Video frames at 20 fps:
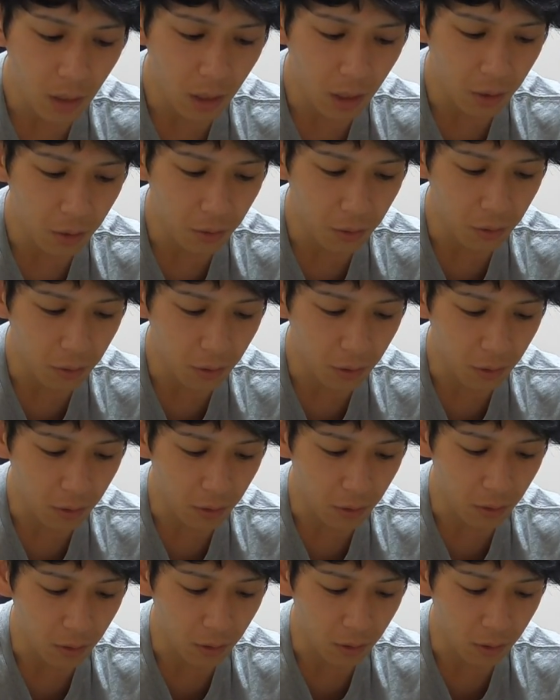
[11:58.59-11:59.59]
あ
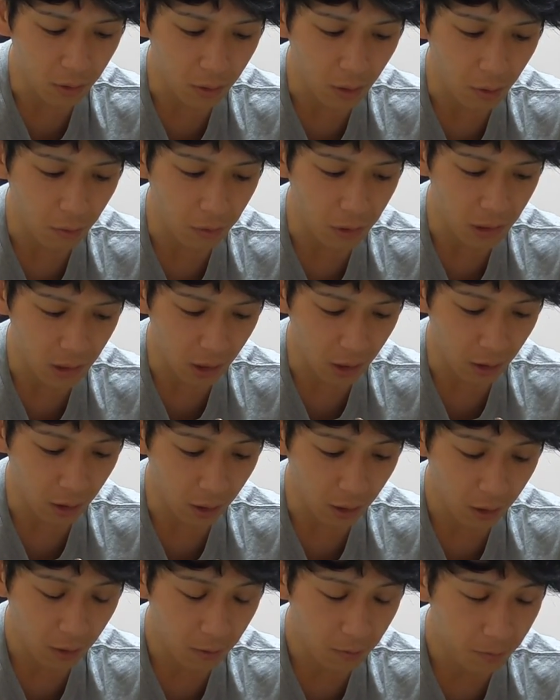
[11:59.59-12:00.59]
のー、手押さん
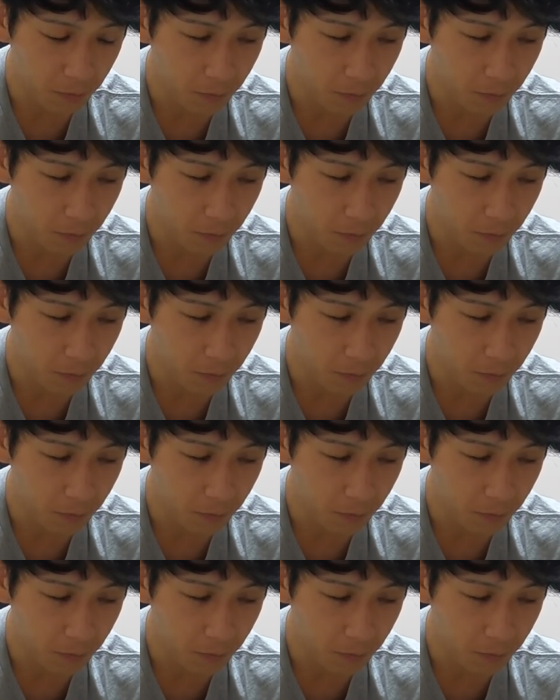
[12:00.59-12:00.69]
で